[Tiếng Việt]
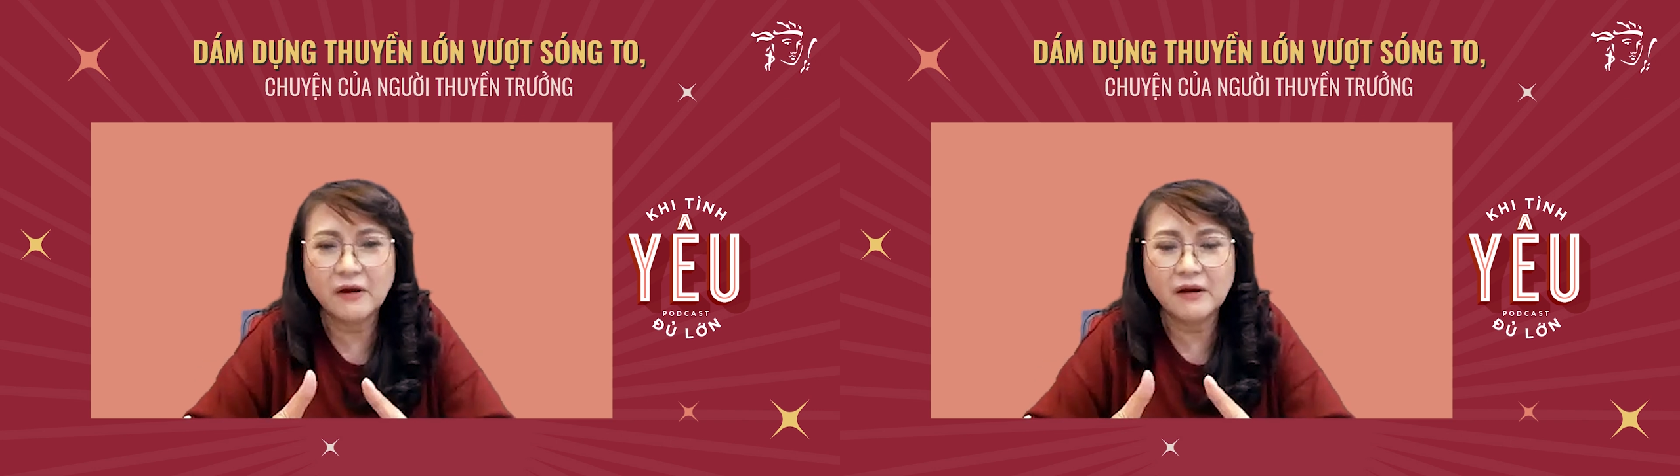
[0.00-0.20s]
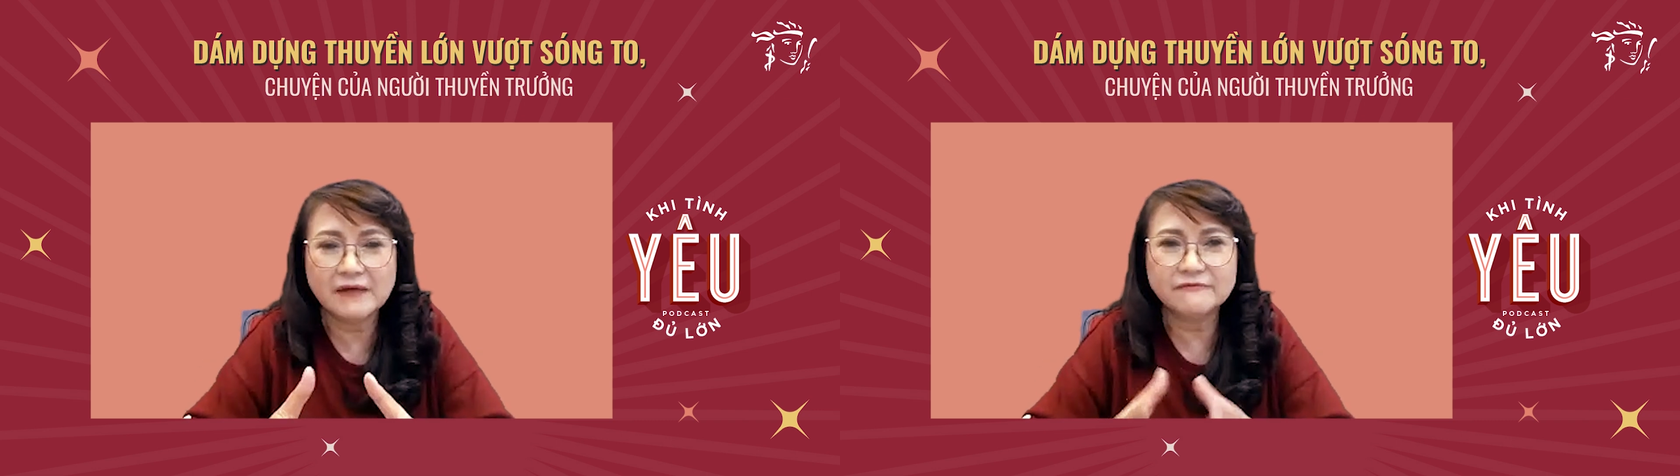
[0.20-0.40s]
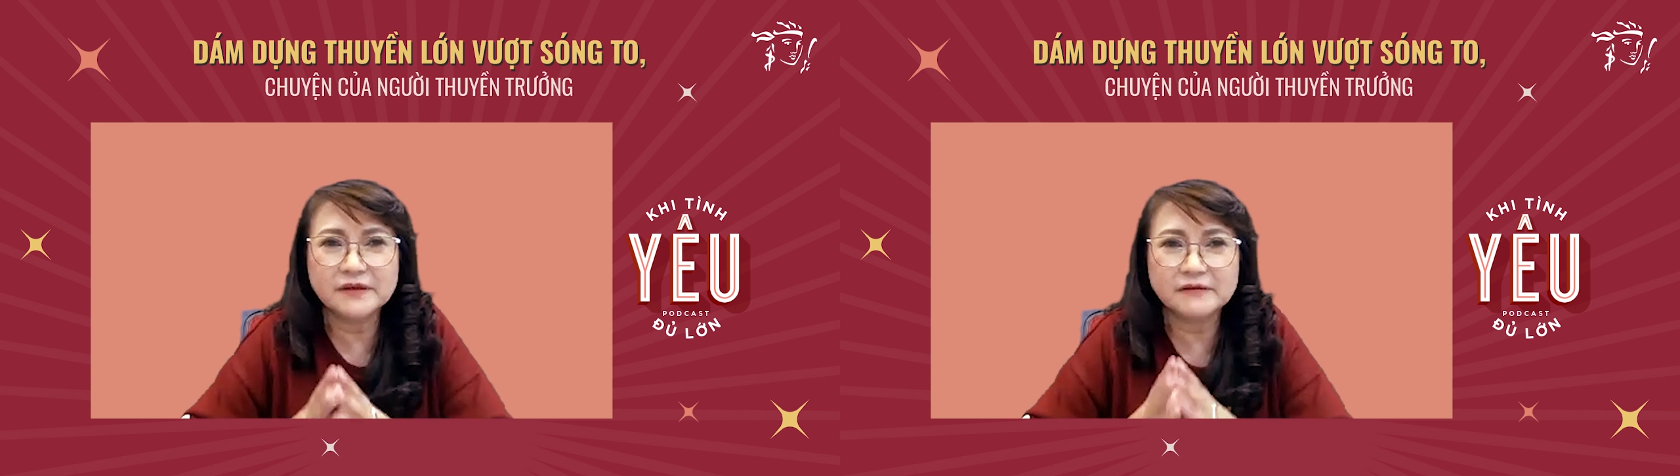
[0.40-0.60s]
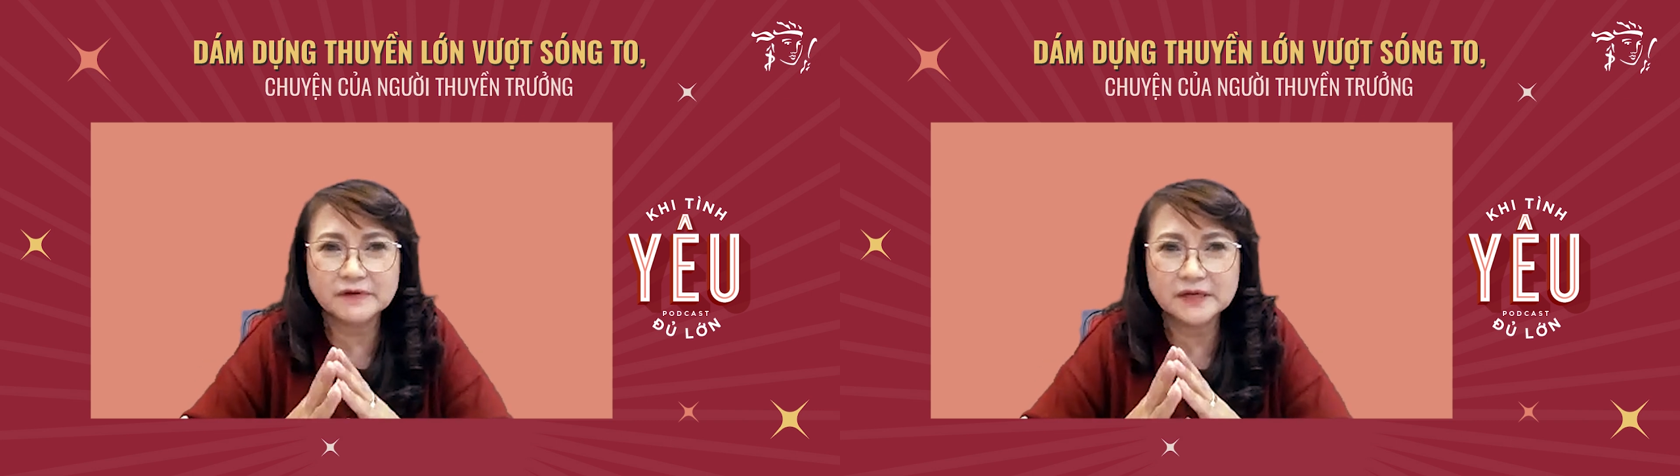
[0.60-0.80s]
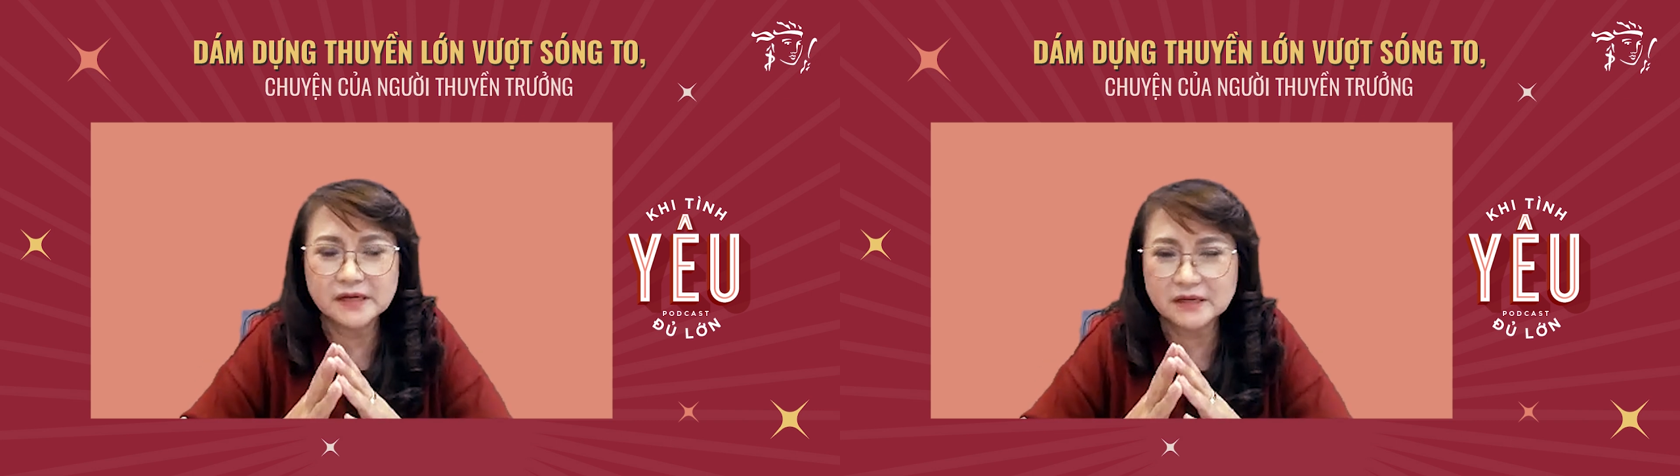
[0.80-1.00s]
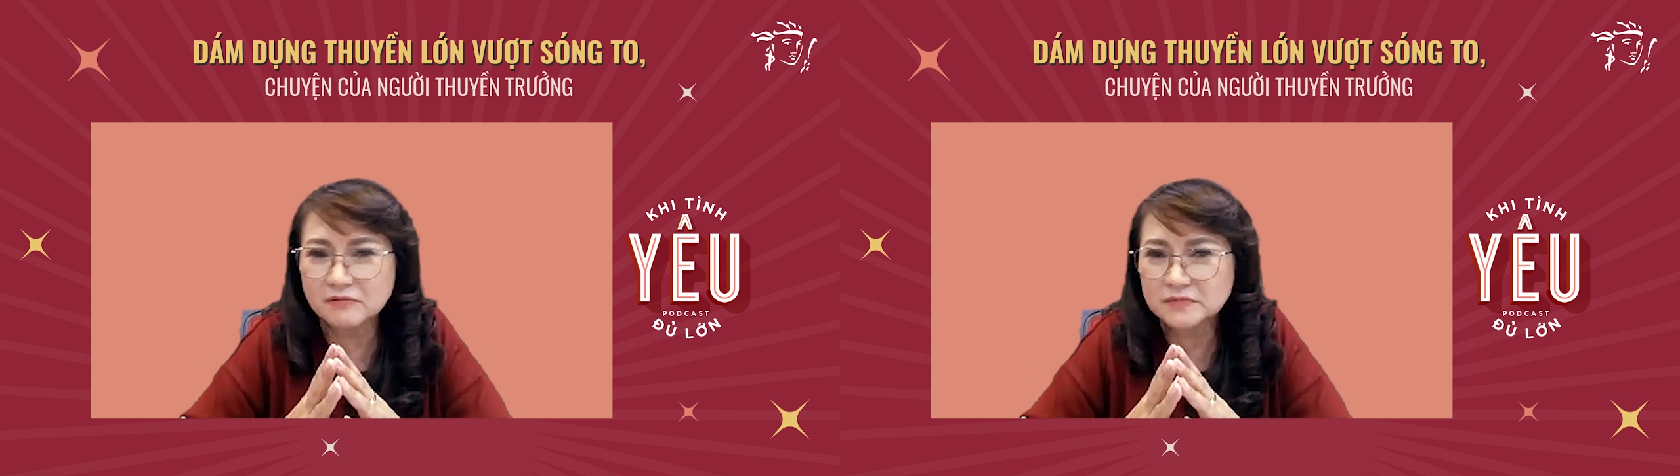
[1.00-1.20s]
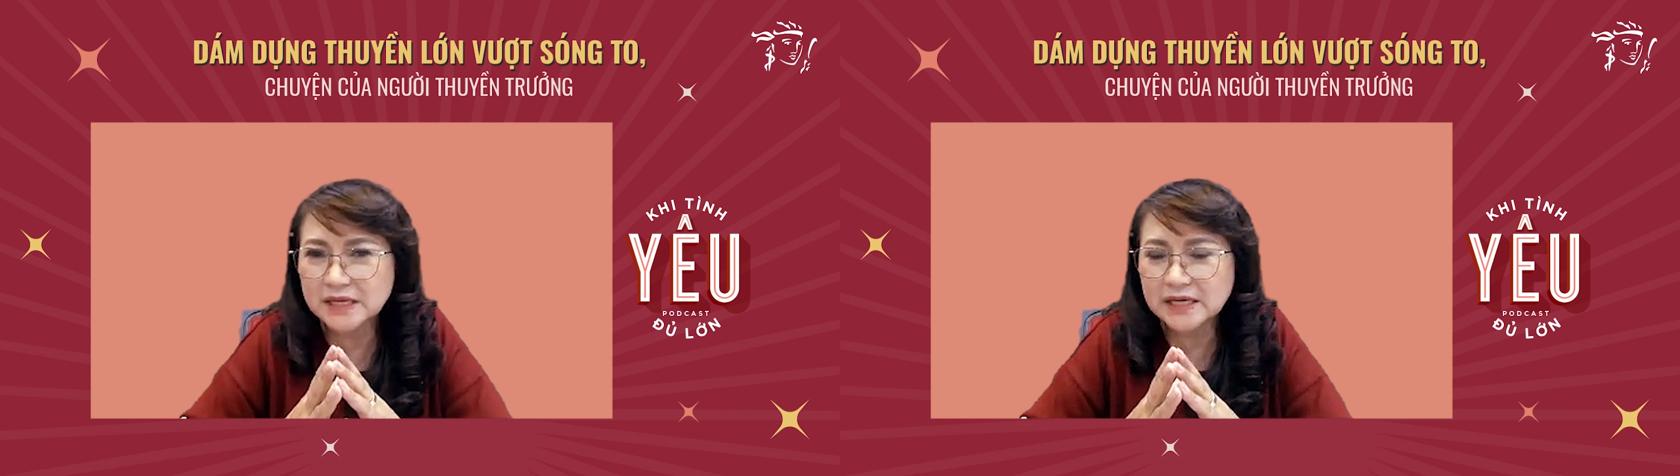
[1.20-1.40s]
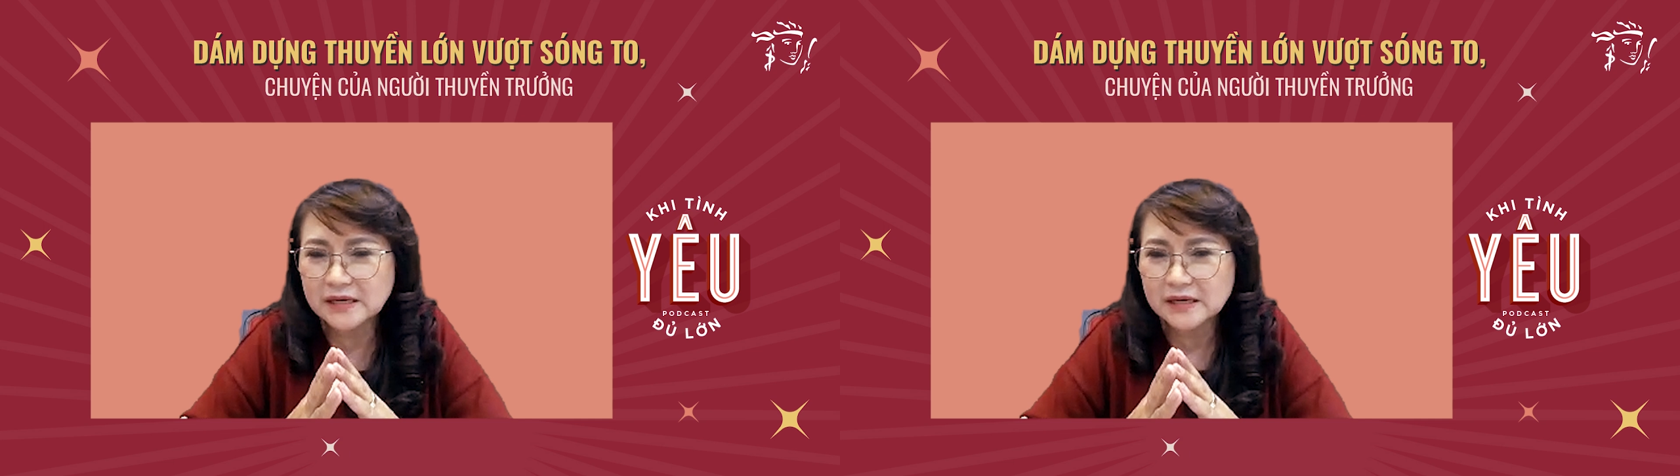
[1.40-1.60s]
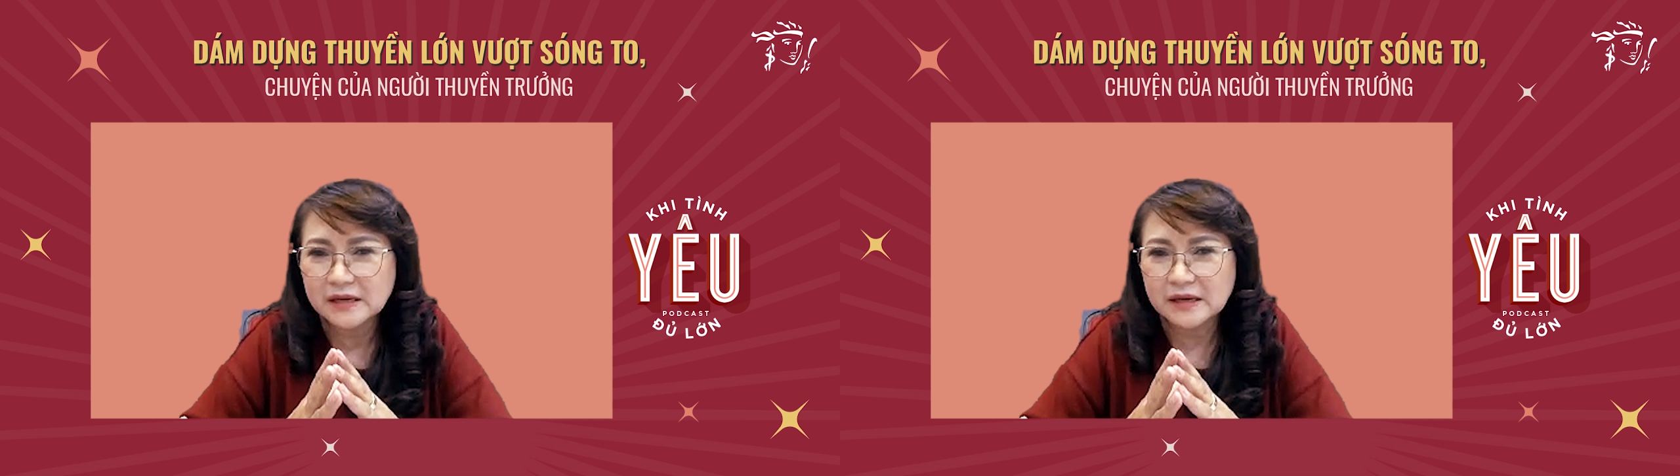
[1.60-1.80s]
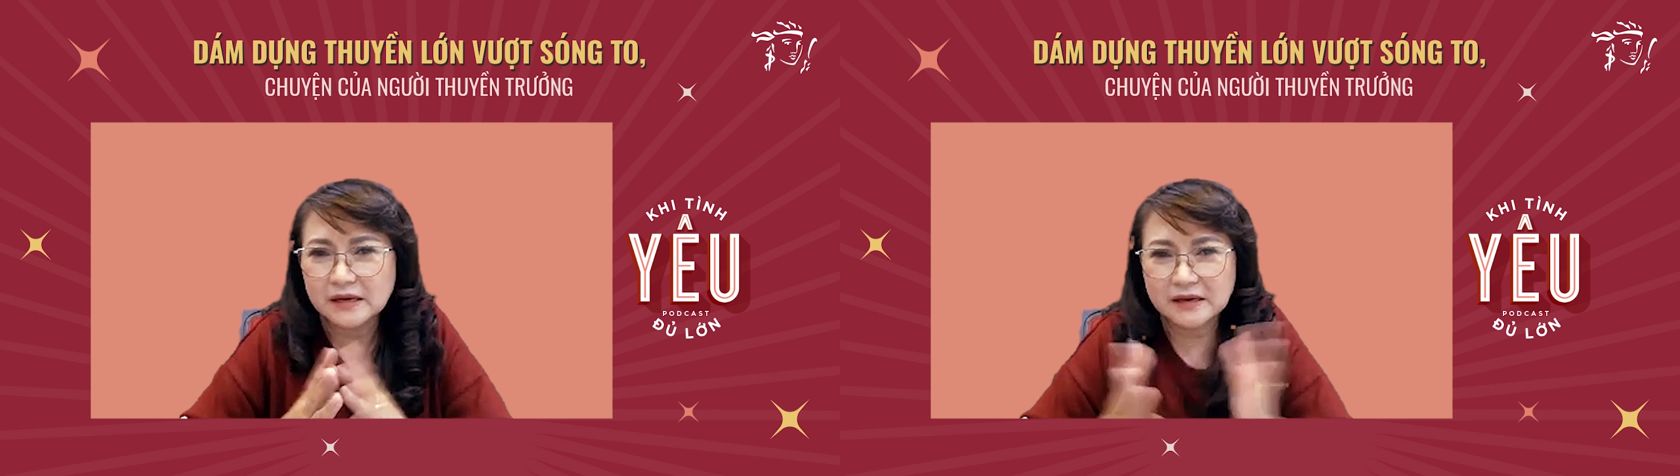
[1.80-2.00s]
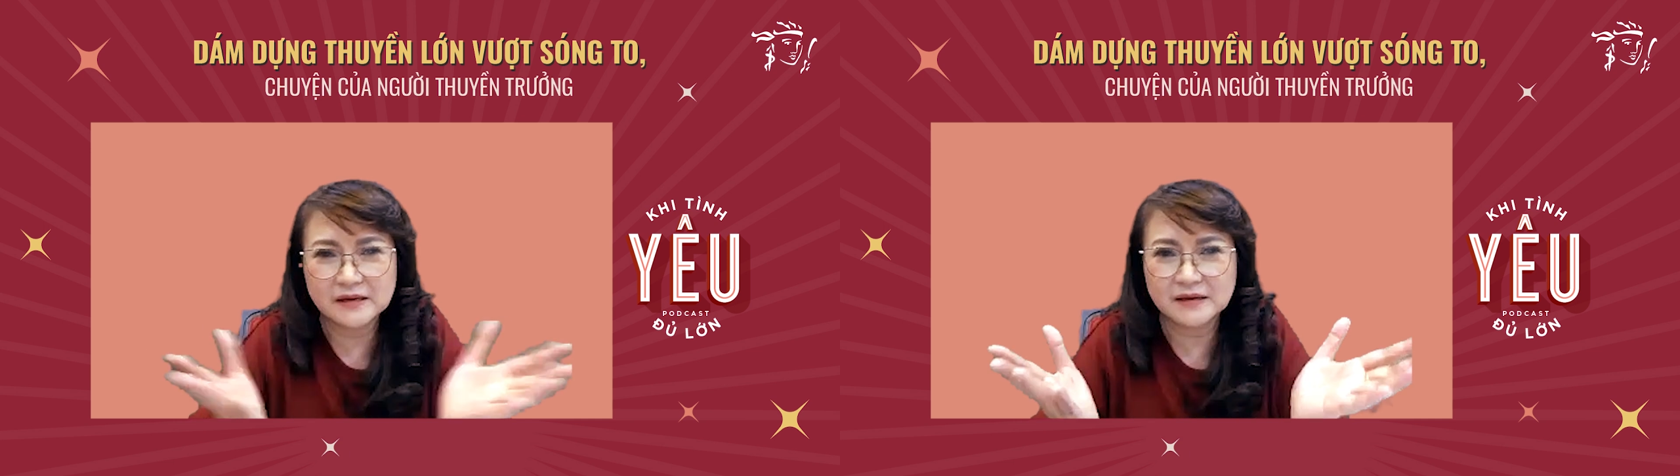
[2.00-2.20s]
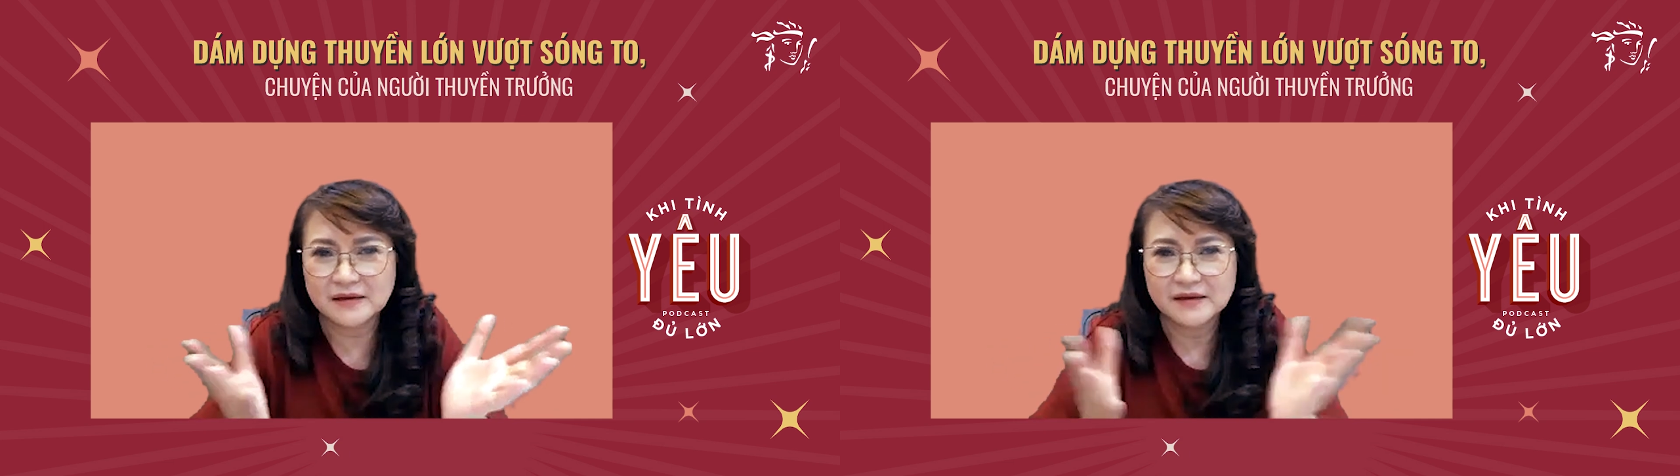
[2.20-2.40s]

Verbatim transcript: họ làm việc với công ty à,